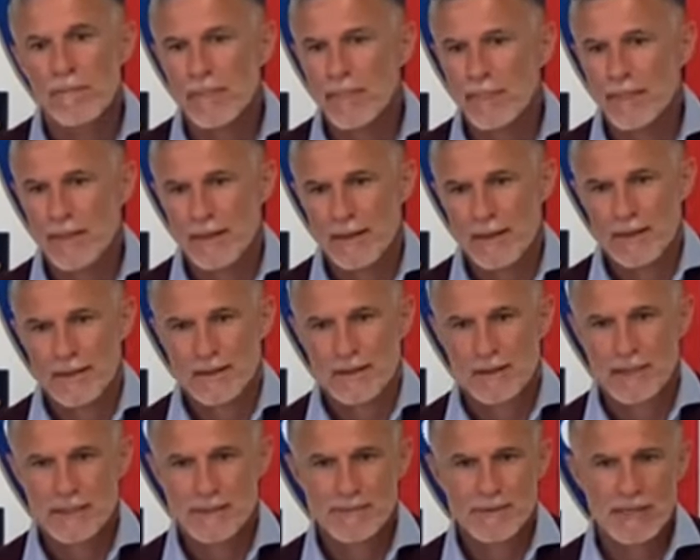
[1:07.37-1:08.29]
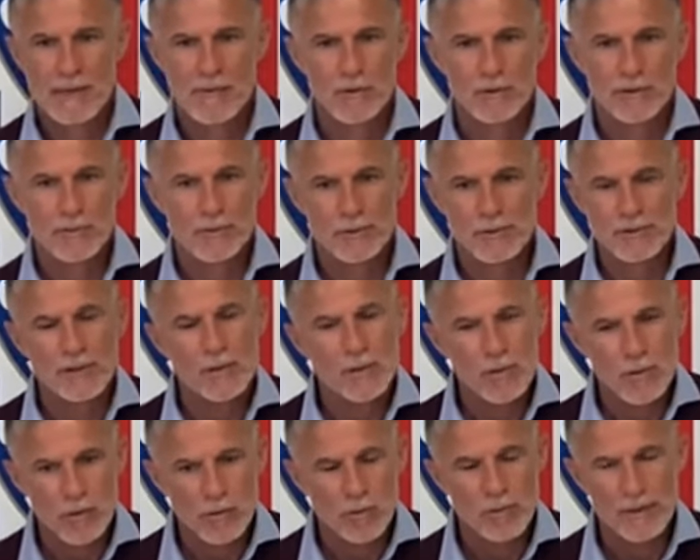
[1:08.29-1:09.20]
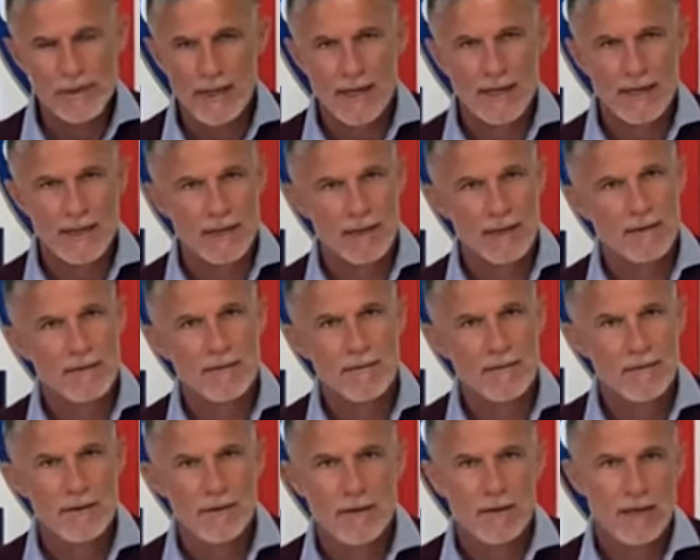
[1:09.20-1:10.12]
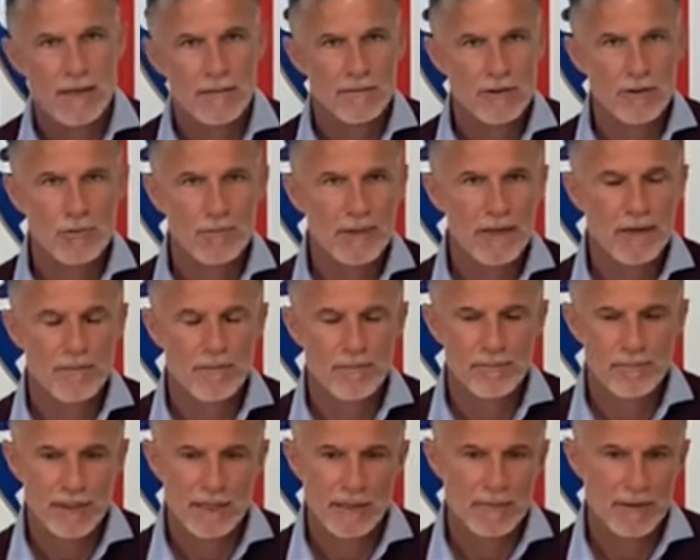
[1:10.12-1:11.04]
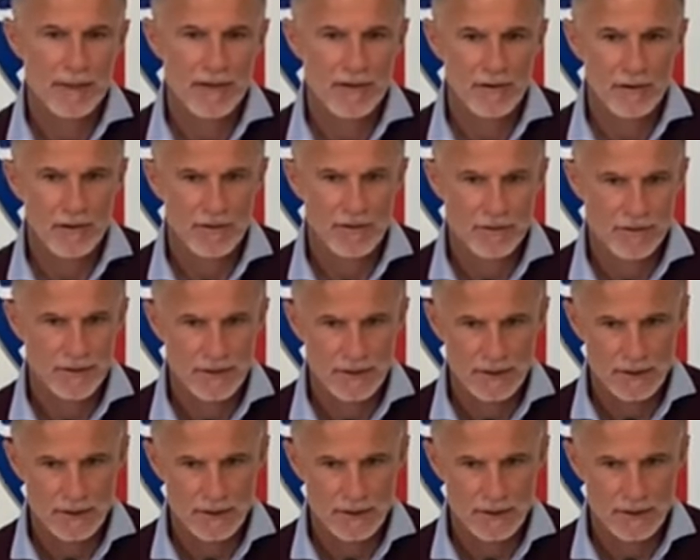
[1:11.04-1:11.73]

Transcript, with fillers: e speriamo di poterlo recuperare almeno per i playoff.